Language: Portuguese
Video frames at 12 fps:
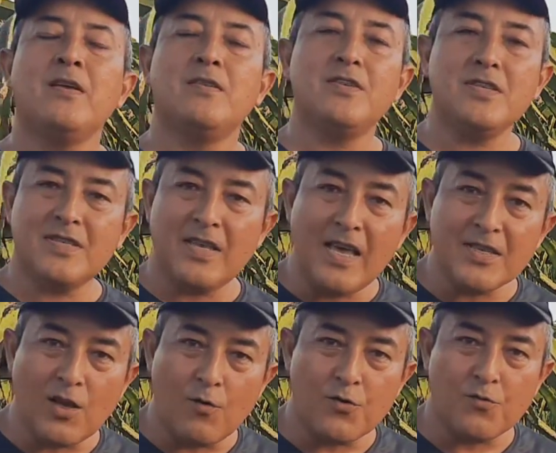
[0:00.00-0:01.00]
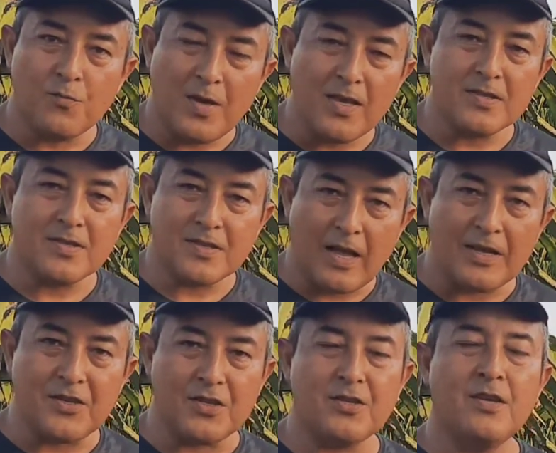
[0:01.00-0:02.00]
de seis a oito meses, tá,
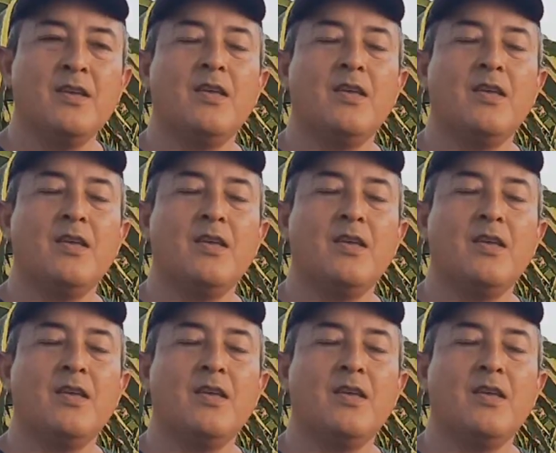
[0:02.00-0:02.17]
gente?